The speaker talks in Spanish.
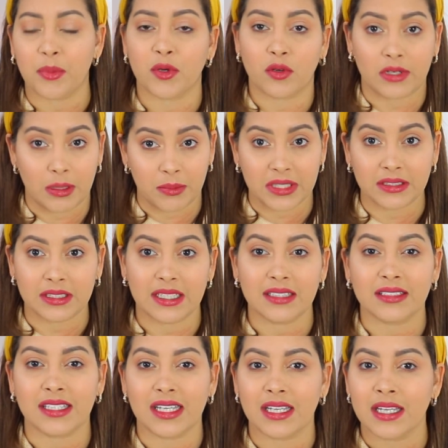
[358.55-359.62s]
pero realmente
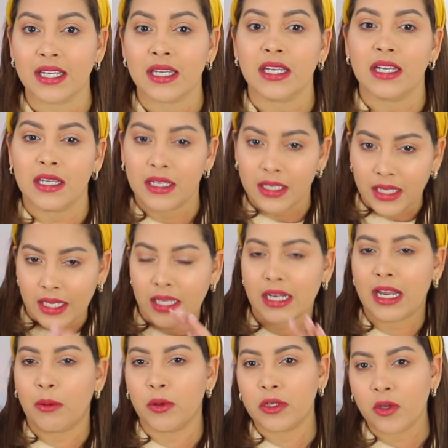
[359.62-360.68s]
es que eh,
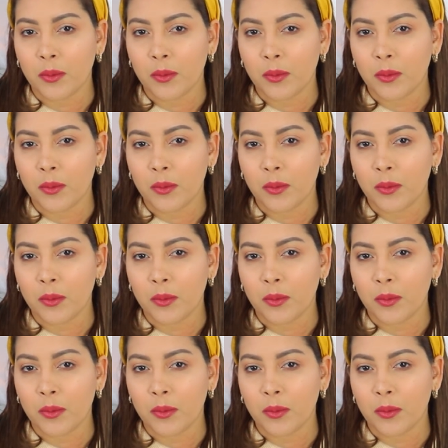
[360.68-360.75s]
las voy